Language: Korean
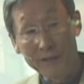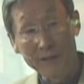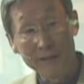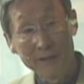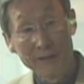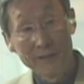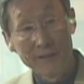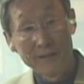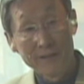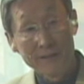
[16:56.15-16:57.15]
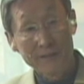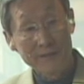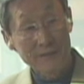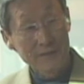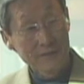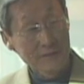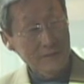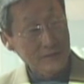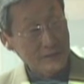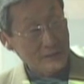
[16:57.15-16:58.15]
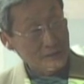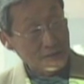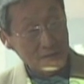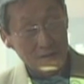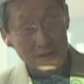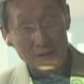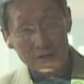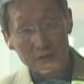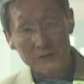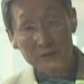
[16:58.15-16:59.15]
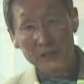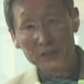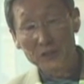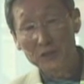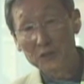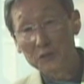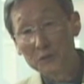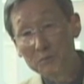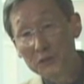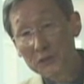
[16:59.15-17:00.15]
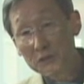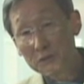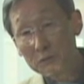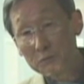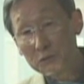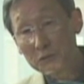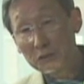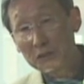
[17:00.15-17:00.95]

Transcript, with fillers: 예. 예. 그러니까 이제 그게 이제 이 음식으로부터